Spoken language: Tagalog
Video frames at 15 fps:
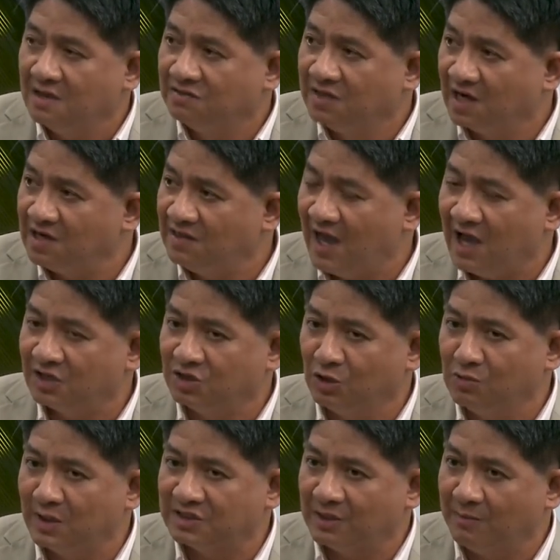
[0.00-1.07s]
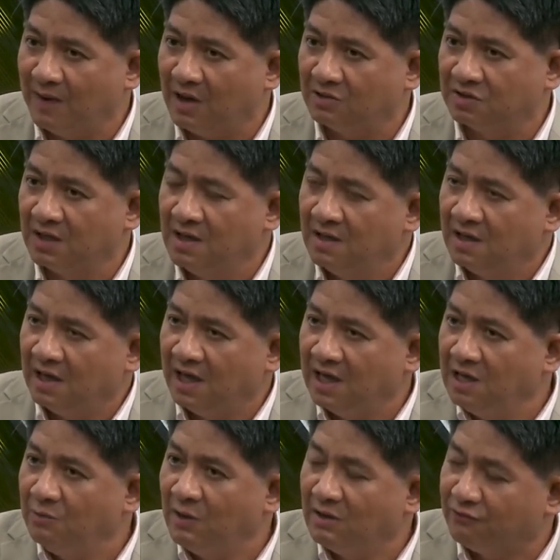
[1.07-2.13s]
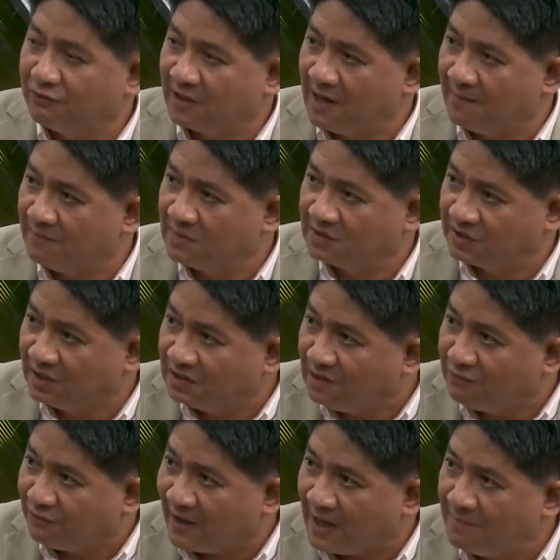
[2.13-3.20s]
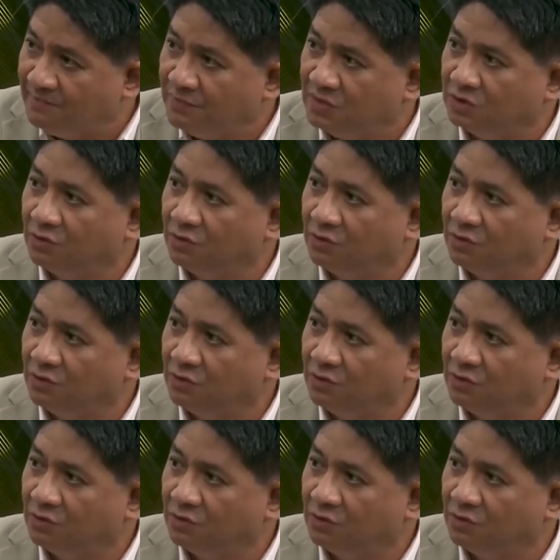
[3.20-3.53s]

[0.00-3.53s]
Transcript: the reduction was about anywhere from 35